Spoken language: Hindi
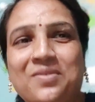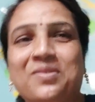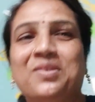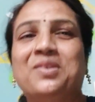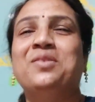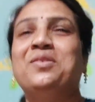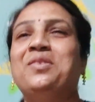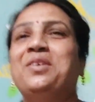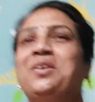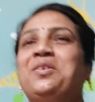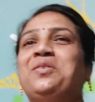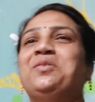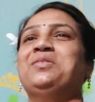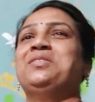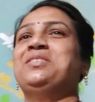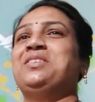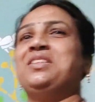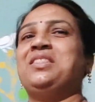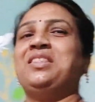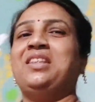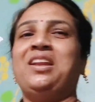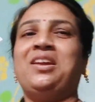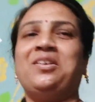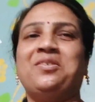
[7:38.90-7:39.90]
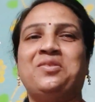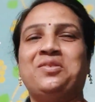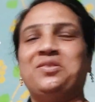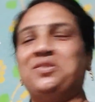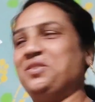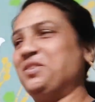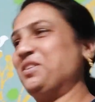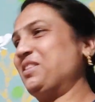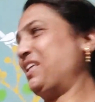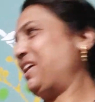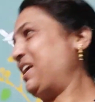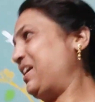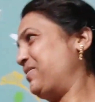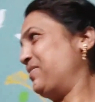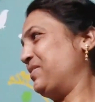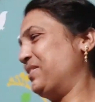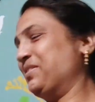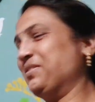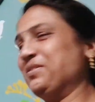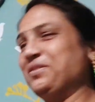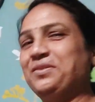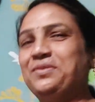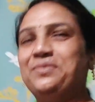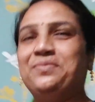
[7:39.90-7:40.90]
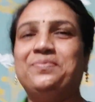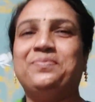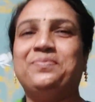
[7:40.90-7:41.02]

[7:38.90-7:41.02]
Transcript: मनु का खुश इतना खुश होता है मनु